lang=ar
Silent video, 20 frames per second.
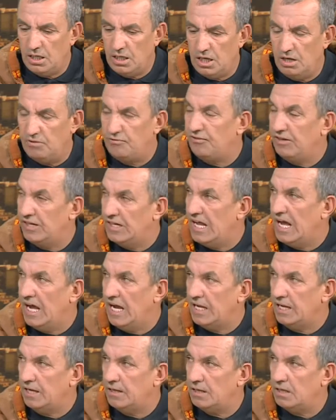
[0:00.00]

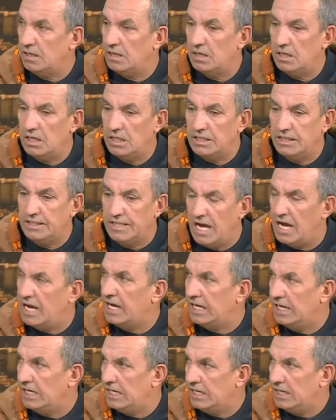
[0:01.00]
الفلاحي
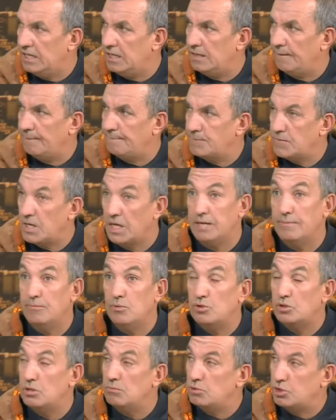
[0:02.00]
الداخلي يعني
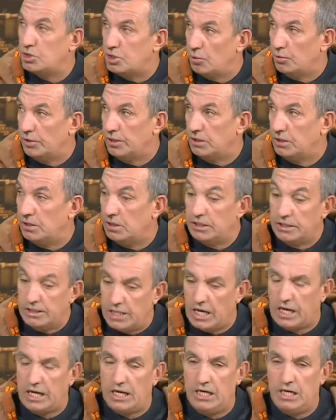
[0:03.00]
موش المستورد
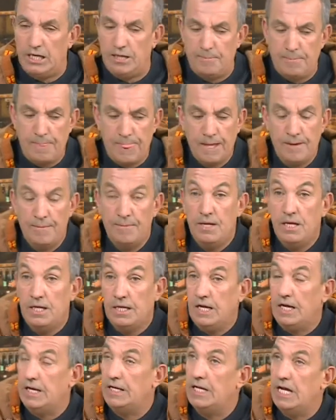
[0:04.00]
الداخلي
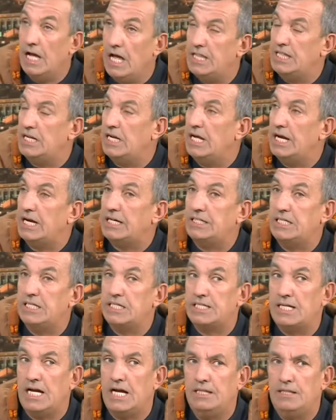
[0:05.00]
يعني هذا
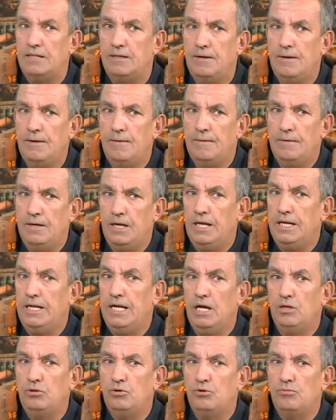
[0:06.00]
الاقتصاد
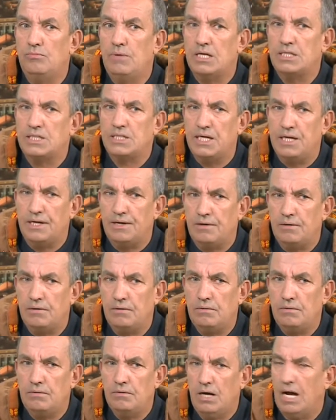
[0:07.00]
يعني عنده مصير
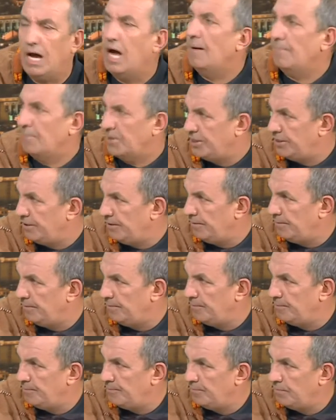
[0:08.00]
غامض
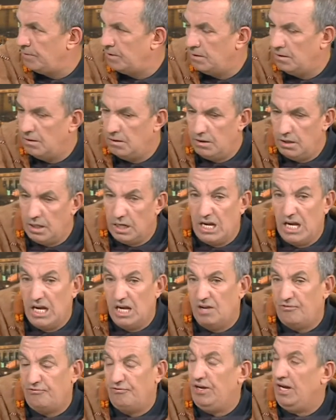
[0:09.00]
نعم.
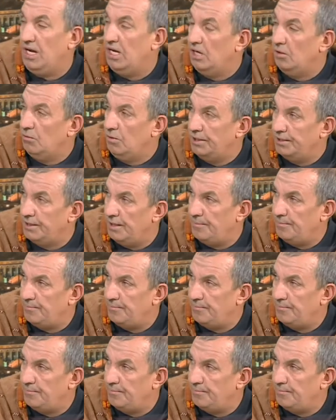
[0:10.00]
إلا في حالة واحدة